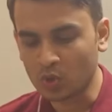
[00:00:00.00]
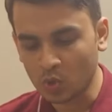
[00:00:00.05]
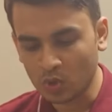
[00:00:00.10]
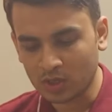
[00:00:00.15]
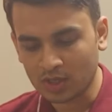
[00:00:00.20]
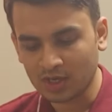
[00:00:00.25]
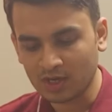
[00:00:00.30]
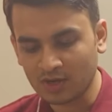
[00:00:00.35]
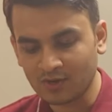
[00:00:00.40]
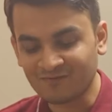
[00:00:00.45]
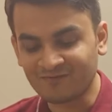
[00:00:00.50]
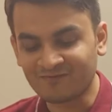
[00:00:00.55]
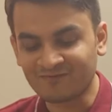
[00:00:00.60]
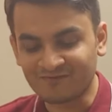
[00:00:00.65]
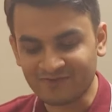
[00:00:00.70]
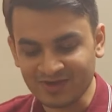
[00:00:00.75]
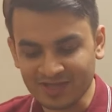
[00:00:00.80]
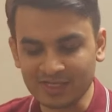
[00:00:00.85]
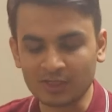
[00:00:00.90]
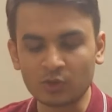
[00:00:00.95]
टोटल
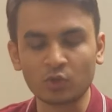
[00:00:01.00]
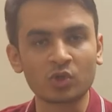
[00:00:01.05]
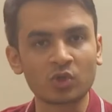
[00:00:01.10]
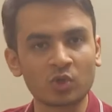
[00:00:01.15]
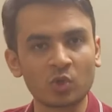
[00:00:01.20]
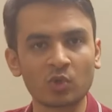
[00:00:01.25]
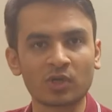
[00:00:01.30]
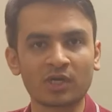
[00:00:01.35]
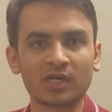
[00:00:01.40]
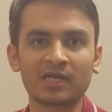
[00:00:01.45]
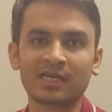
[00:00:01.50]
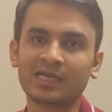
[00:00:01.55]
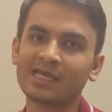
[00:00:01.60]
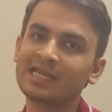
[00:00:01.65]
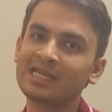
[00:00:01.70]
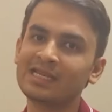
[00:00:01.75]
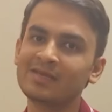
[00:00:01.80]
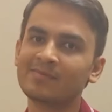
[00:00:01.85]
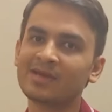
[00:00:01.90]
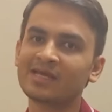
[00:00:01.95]
वेरी गुड टोटल
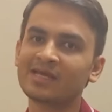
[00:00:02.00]
हेली